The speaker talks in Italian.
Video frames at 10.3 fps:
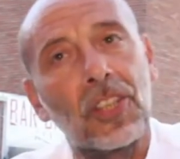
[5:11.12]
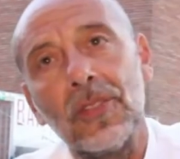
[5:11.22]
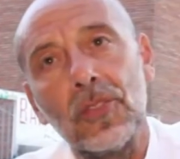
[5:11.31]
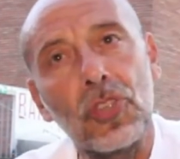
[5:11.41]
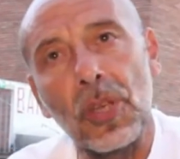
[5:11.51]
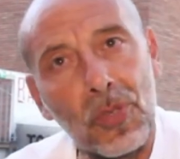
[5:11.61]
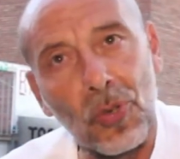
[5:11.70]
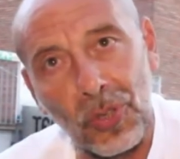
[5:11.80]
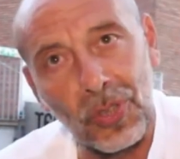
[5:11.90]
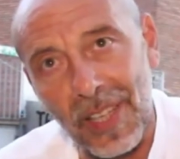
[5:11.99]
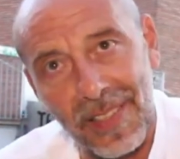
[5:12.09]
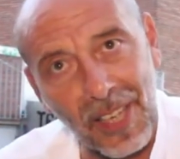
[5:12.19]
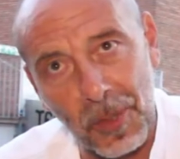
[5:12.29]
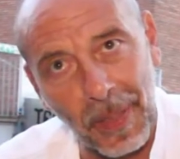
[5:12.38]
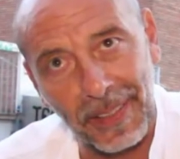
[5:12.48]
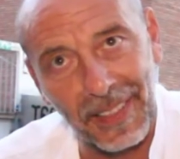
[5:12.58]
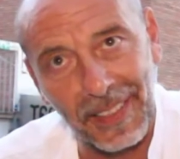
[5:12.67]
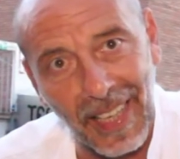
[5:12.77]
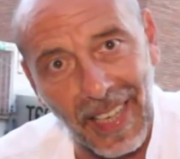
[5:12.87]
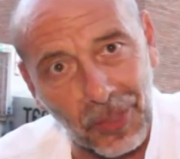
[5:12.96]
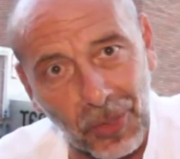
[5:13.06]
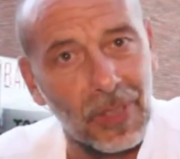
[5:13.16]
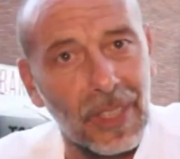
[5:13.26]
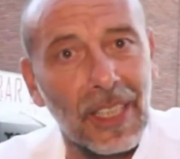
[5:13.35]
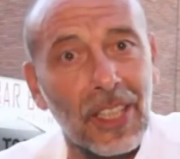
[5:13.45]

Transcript: non c'è bisogno di essere esperti di teatro,